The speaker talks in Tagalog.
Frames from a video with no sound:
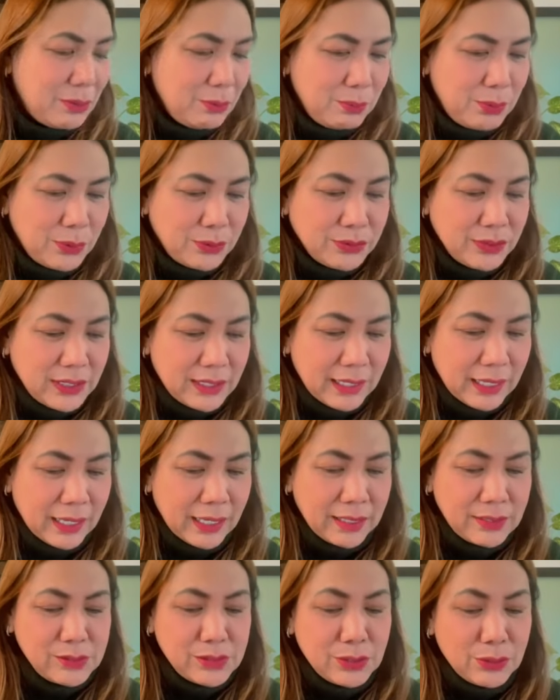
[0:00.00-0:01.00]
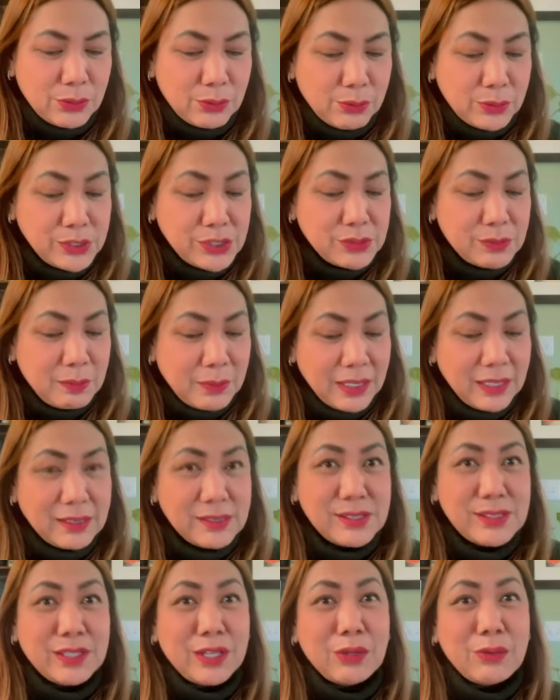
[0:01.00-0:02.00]
meron pong delay. So which
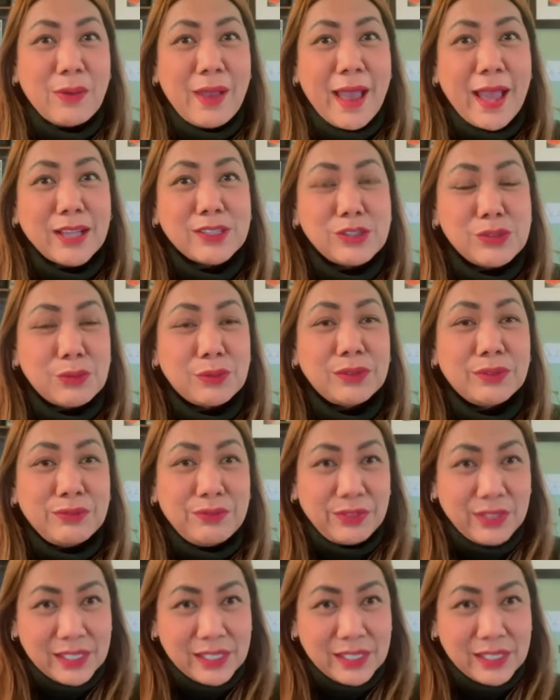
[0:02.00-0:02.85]
means na yung actual